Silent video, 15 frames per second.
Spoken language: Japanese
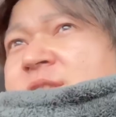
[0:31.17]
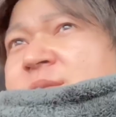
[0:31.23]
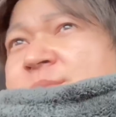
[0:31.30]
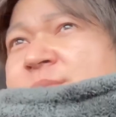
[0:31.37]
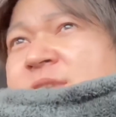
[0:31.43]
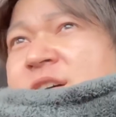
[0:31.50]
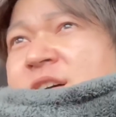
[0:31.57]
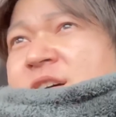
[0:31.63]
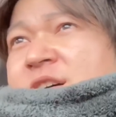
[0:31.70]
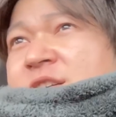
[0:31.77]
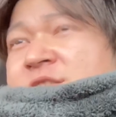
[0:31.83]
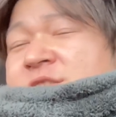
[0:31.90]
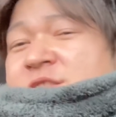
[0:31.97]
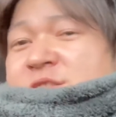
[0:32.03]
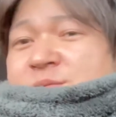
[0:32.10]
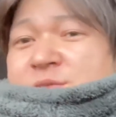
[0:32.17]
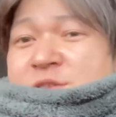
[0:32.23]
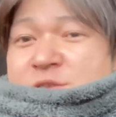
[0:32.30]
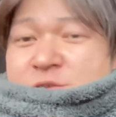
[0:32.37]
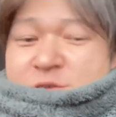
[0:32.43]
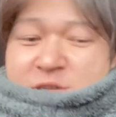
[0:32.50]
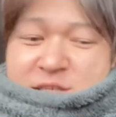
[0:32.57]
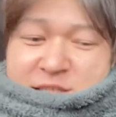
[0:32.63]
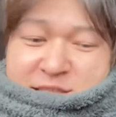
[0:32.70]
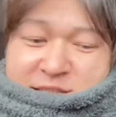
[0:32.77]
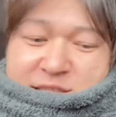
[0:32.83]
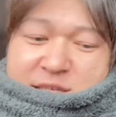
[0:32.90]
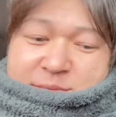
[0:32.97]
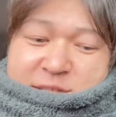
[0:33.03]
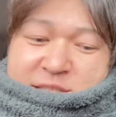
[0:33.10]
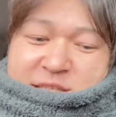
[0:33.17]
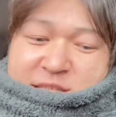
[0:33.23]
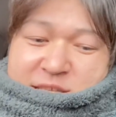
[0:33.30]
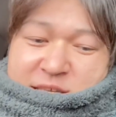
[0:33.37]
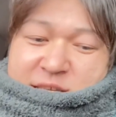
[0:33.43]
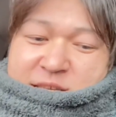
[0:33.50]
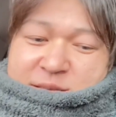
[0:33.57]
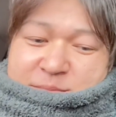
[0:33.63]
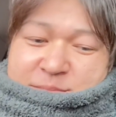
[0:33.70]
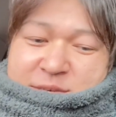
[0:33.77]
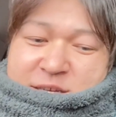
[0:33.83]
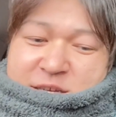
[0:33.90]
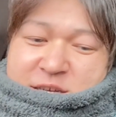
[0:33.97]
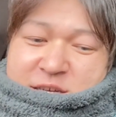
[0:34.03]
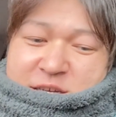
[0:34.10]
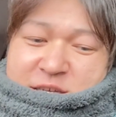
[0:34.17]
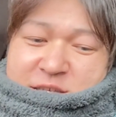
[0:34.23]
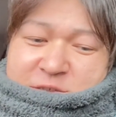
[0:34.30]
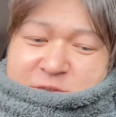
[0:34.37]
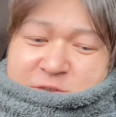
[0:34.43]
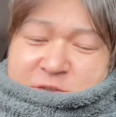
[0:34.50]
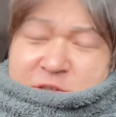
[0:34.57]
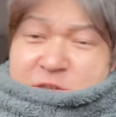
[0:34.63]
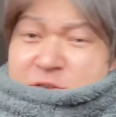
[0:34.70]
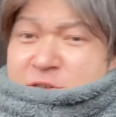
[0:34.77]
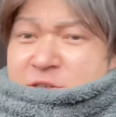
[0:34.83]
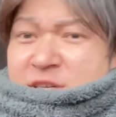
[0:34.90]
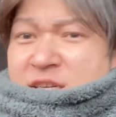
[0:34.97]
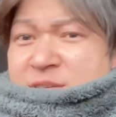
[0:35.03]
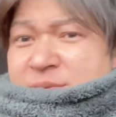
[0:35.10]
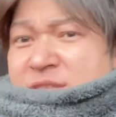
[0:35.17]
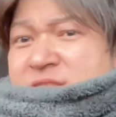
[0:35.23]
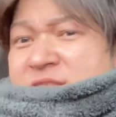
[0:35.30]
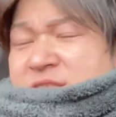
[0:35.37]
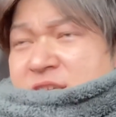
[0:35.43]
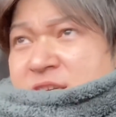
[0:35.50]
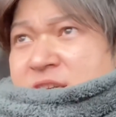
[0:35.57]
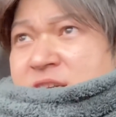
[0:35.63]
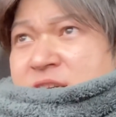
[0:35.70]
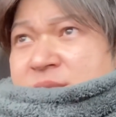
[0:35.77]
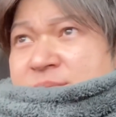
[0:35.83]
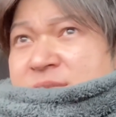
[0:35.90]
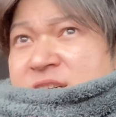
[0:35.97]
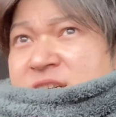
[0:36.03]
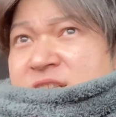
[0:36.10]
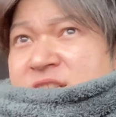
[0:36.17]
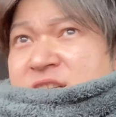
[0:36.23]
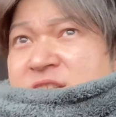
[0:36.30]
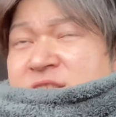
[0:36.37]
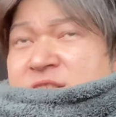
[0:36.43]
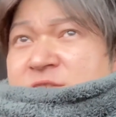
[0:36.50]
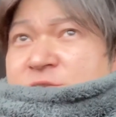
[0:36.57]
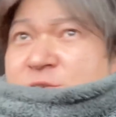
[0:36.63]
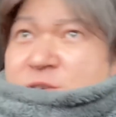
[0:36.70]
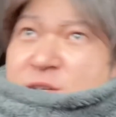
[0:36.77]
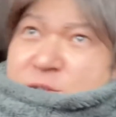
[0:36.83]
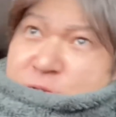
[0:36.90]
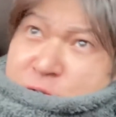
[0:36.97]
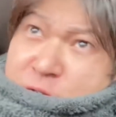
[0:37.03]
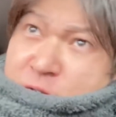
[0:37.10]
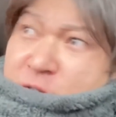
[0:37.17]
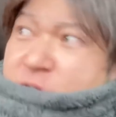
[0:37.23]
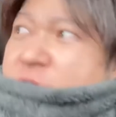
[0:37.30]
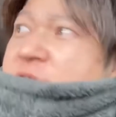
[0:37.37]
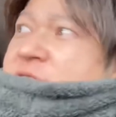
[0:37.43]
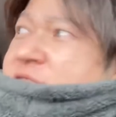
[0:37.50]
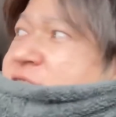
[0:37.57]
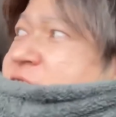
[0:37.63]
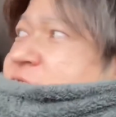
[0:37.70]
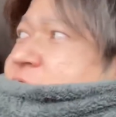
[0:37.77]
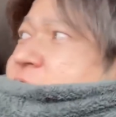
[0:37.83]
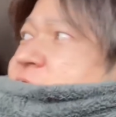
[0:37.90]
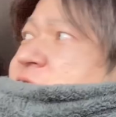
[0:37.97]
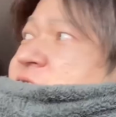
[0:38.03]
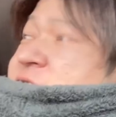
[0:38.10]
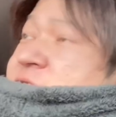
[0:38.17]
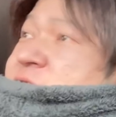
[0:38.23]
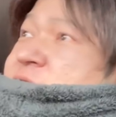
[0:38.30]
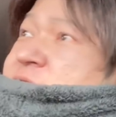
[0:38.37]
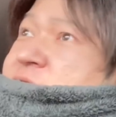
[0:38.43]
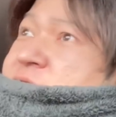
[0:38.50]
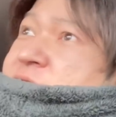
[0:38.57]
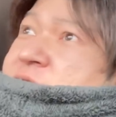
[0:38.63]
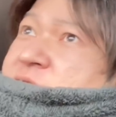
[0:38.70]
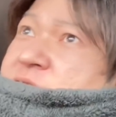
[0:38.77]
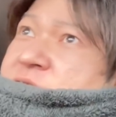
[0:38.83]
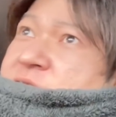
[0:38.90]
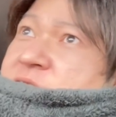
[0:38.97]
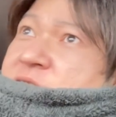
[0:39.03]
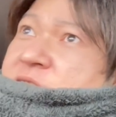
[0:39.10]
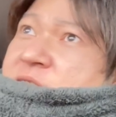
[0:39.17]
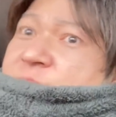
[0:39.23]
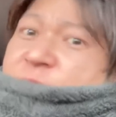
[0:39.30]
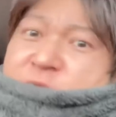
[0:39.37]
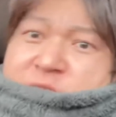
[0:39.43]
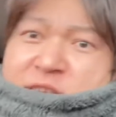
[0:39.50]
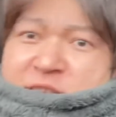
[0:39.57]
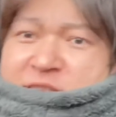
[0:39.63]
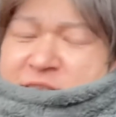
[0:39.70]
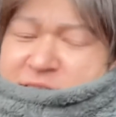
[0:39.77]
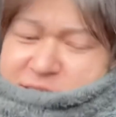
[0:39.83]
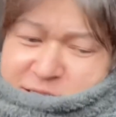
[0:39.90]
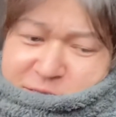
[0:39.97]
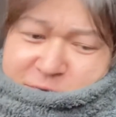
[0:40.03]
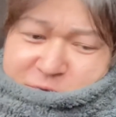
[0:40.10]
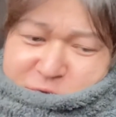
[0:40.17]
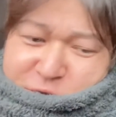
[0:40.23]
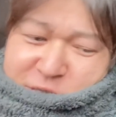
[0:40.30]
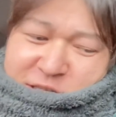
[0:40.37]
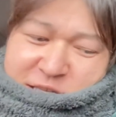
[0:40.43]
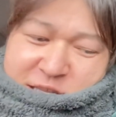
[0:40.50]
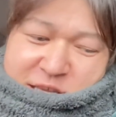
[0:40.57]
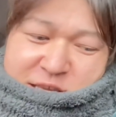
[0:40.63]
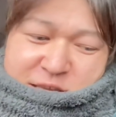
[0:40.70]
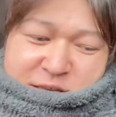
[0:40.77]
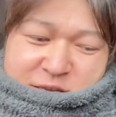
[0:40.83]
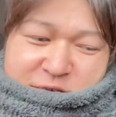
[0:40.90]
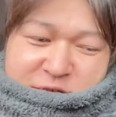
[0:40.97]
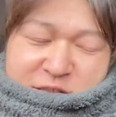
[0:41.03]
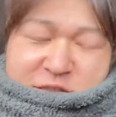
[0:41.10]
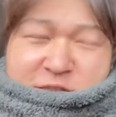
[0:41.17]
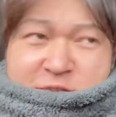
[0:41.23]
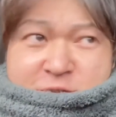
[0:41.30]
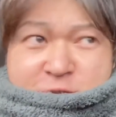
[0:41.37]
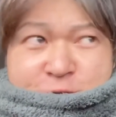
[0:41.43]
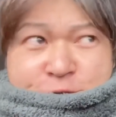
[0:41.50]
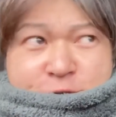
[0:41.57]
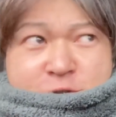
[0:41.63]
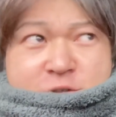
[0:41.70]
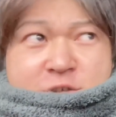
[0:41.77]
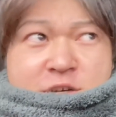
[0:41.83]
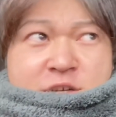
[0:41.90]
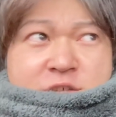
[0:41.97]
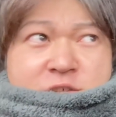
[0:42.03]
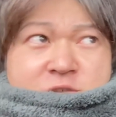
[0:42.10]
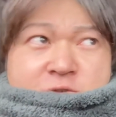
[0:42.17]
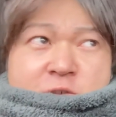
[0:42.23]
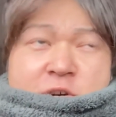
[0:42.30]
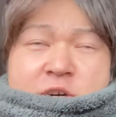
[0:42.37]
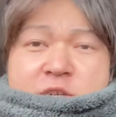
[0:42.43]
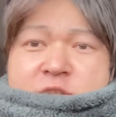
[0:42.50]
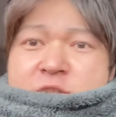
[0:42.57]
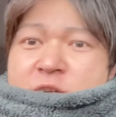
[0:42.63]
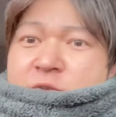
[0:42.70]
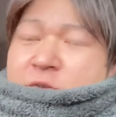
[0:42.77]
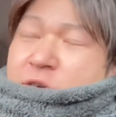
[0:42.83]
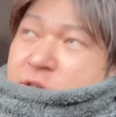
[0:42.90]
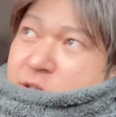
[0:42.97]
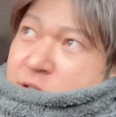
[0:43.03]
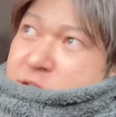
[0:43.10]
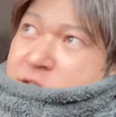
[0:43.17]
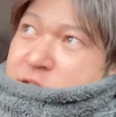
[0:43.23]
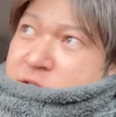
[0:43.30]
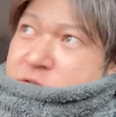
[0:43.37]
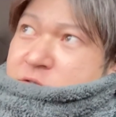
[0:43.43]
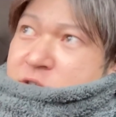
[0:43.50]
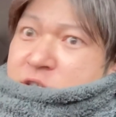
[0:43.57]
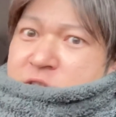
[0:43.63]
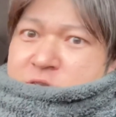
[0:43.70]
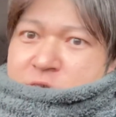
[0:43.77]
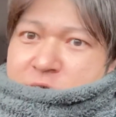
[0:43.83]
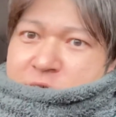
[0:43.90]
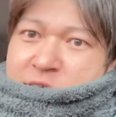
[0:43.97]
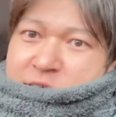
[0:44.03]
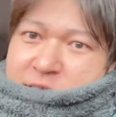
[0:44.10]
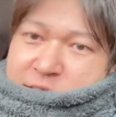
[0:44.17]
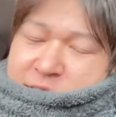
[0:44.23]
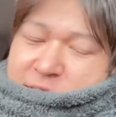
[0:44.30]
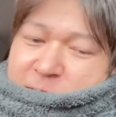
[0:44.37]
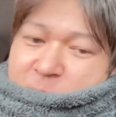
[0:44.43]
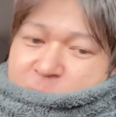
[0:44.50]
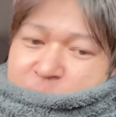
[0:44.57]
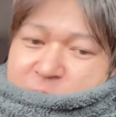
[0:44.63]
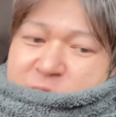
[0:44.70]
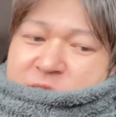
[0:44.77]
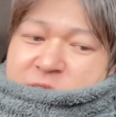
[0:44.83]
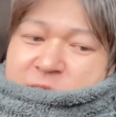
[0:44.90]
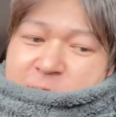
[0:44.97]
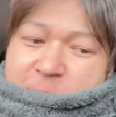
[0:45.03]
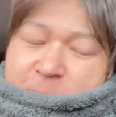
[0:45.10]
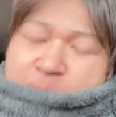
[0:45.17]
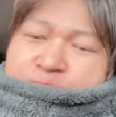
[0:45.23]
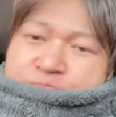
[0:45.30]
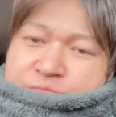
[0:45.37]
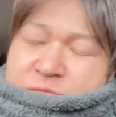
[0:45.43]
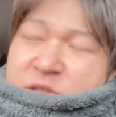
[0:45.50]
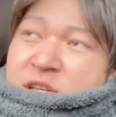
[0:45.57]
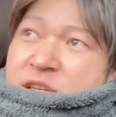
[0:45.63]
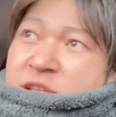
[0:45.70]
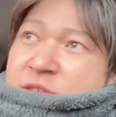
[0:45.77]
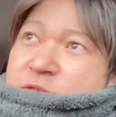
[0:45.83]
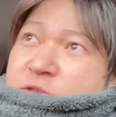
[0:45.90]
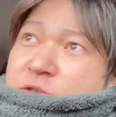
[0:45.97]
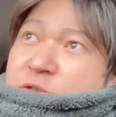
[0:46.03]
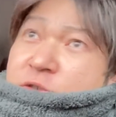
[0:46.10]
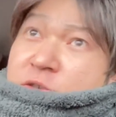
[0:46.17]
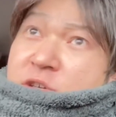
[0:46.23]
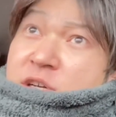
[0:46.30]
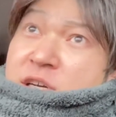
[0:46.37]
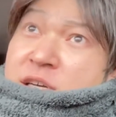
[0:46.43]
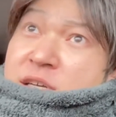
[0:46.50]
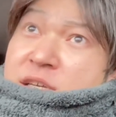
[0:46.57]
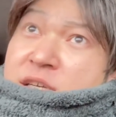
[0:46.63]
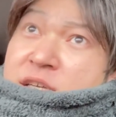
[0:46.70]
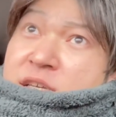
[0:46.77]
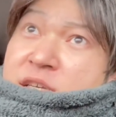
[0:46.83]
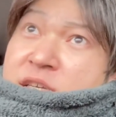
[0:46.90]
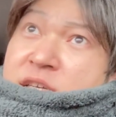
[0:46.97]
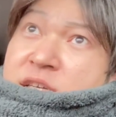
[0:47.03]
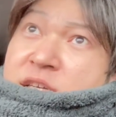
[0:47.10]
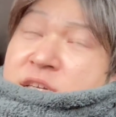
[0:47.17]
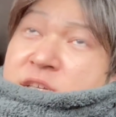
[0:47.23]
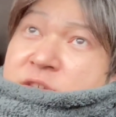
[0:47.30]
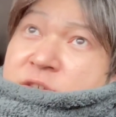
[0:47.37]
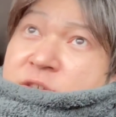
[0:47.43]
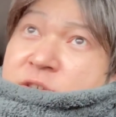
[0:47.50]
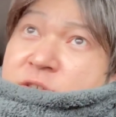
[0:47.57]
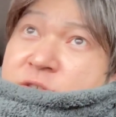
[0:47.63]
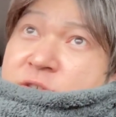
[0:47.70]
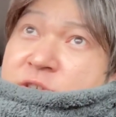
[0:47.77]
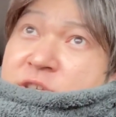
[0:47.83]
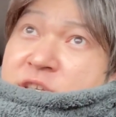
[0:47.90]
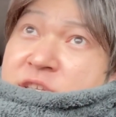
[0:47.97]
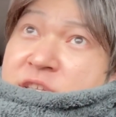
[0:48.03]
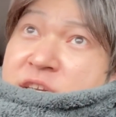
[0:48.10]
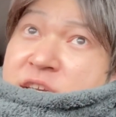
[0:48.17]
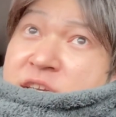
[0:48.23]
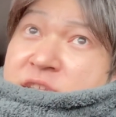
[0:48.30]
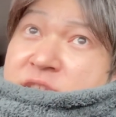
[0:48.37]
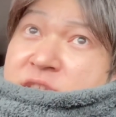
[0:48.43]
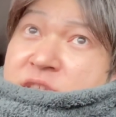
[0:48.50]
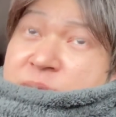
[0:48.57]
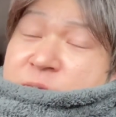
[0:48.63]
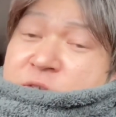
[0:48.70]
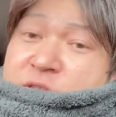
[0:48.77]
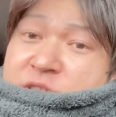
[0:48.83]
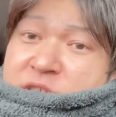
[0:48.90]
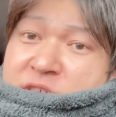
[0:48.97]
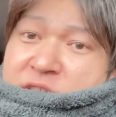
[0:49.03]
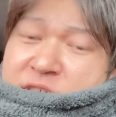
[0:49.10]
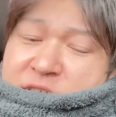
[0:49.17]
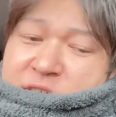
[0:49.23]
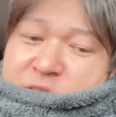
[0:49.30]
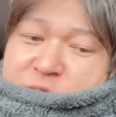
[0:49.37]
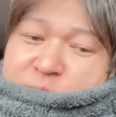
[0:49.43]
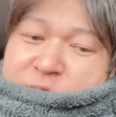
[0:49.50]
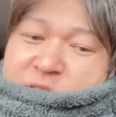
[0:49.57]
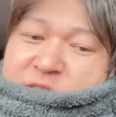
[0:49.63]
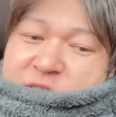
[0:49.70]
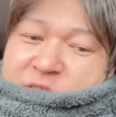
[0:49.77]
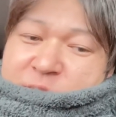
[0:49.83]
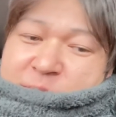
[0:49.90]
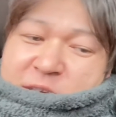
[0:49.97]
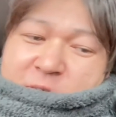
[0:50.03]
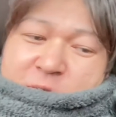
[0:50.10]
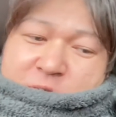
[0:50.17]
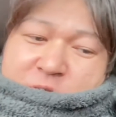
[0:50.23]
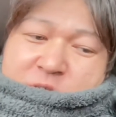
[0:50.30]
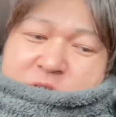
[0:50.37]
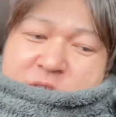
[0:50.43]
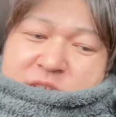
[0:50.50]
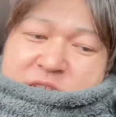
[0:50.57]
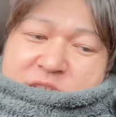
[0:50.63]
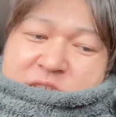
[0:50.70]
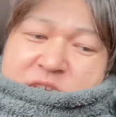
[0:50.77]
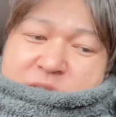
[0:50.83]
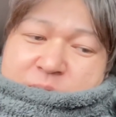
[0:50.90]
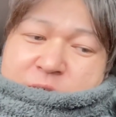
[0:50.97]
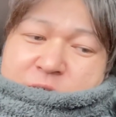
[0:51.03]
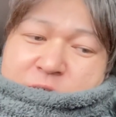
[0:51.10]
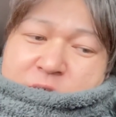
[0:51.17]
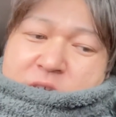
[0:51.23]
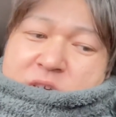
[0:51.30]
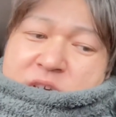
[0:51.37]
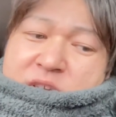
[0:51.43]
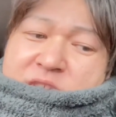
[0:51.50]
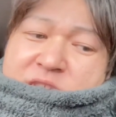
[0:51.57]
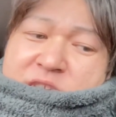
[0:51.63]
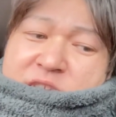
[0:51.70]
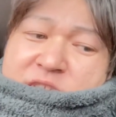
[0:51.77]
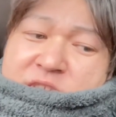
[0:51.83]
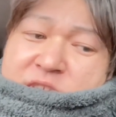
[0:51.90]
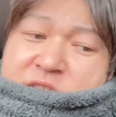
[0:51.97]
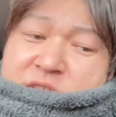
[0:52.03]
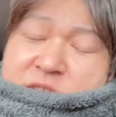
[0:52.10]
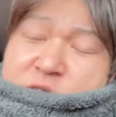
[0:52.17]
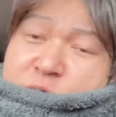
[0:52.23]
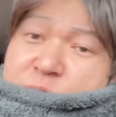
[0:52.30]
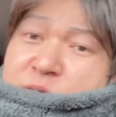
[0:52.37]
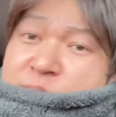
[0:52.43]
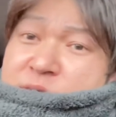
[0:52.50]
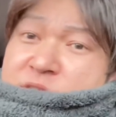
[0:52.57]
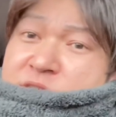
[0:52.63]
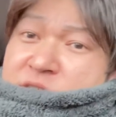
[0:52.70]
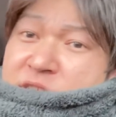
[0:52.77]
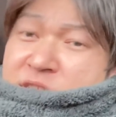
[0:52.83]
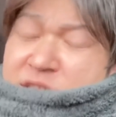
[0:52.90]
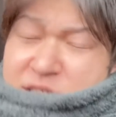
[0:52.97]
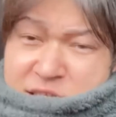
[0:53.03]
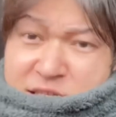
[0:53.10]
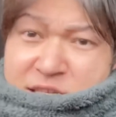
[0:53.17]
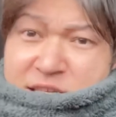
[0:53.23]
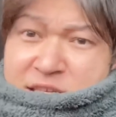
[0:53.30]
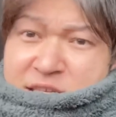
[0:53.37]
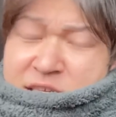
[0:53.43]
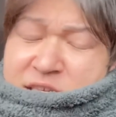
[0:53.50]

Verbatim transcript: まあ久しぶりの動画になっちゃいましたね。まあちょっといろいろありまして、まあなかなか動画を撮ることができずに、いやー申し訳ないです。本当にね、1週間以上空いたのかな ?1 週間以上ぐらい空いたと思うんですけど、なかなかちょっと動画、撮れなかった申し訳ないなと思うんですけど、まあ今週はね、なるべく動画上げていきたいなと思いますんで、ぜひ、